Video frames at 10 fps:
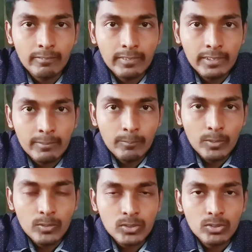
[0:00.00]
இந்த
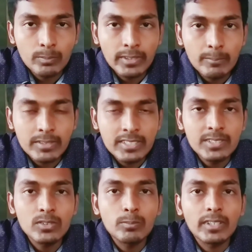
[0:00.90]
நியூஸ் வந்து இந்த மெசேஜ்
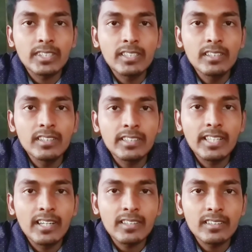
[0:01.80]
வந்து பார்த்திங்கன்னா
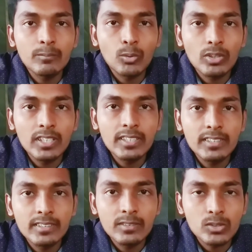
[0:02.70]
யாரெல்லாம் புகையிலை
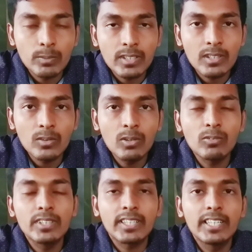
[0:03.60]
யூஸ் பண்ணுறாங்களோ
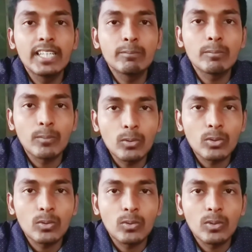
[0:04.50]
அவங்கள்ட்ட கண்டிப்பாக
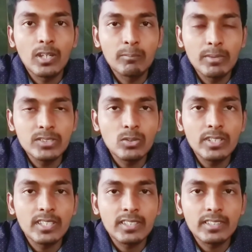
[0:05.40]
போகணும் அப்படின்னு சொல்லி
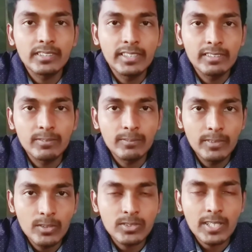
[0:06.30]
நான் இந்த
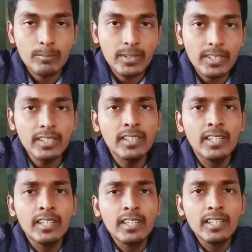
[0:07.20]
வீடியோ ஷேர் பண்ணுறேன்
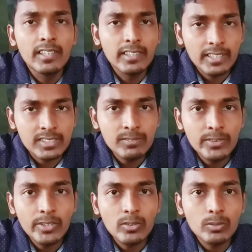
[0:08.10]
நெக்ஸ்ட்
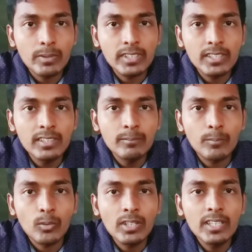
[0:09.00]
வீடியோ வந்து பார்த்திங்கன்னா
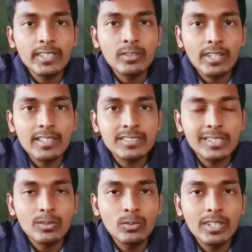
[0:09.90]
புகையிலைக்கு
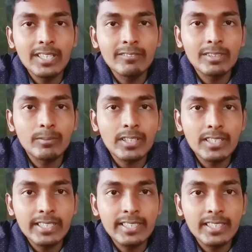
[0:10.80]
கேன்சருக்கும் என்ன விதமான
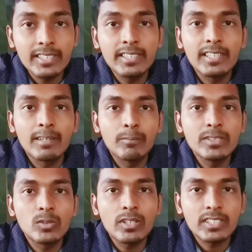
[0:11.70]
லிங்க் இருக்குது
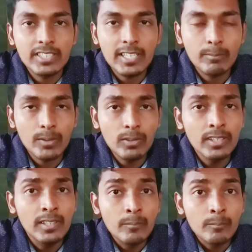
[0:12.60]
அப்படின்னு சொல்லி நான் ஷேர் பண்ணுவேன்
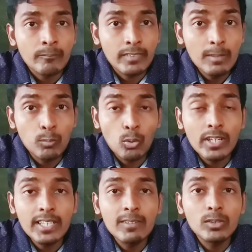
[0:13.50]
இல்லை
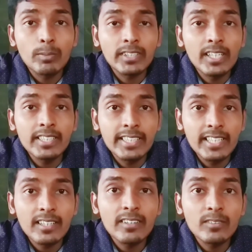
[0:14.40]
புகையிலையில் வந்து பார்த்திங்கன்னா
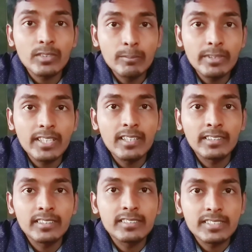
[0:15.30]
ஏழாயிரம் கெமிக்கல்
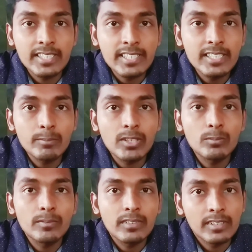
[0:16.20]
அந்த சிகரெட் மட்டும்
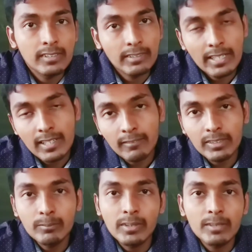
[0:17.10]
எல்லா
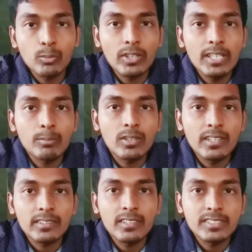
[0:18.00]
விதமான புகையிலை
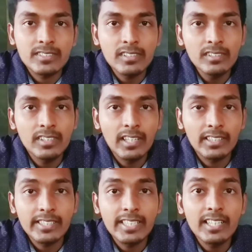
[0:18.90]
பொருட்களாக இருந்தாலும் சரி தான்
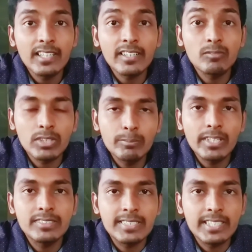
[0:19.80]
அதில் ஏழாயிரம்
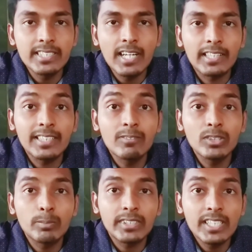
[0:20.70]
கெமிக்கல்ஸ் இருக்குது அதில் வந்து
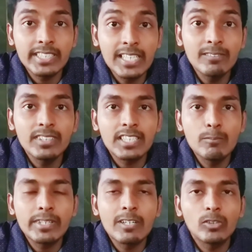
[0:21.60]
பார்த்திங்கன்னா எழுபது
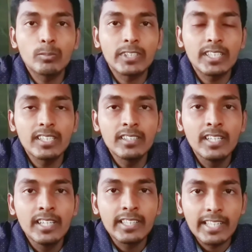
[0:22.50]
கெமிக்கல் வந்து பார்த்திங்கன்னா
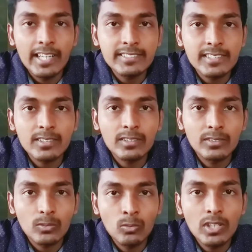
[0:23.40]
கேன்சரை
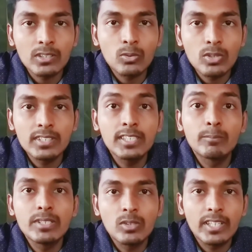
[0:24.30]
உண்டாக்கக்கூடியது
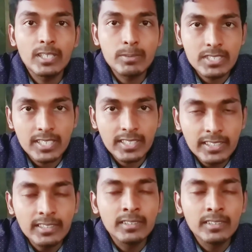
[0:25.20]
அப்படின்னு சொல்லி கண்டுபிடிச்சிருக்காங்க